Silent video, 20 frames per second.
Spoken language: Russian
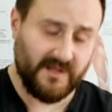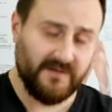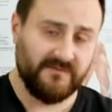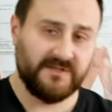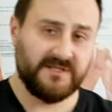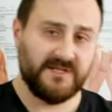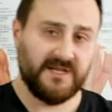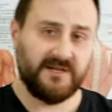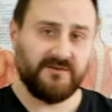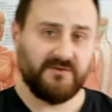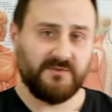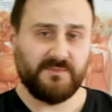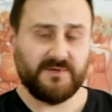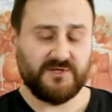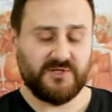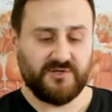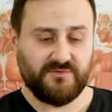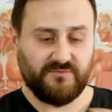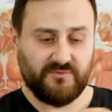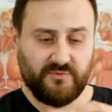вытягивать
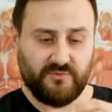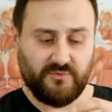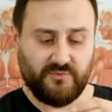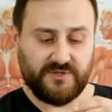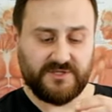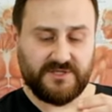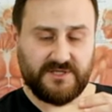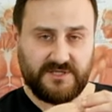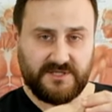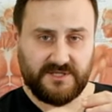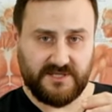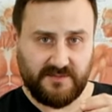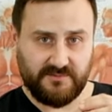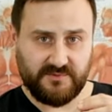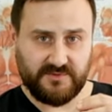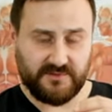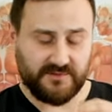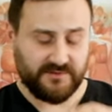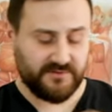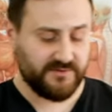плечевую кость из
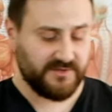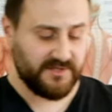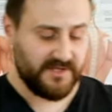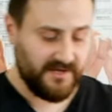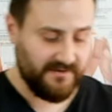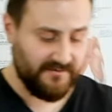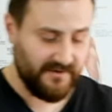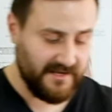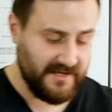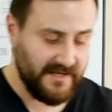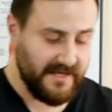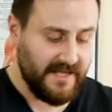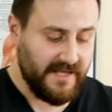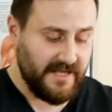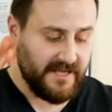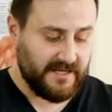капсулы сустава,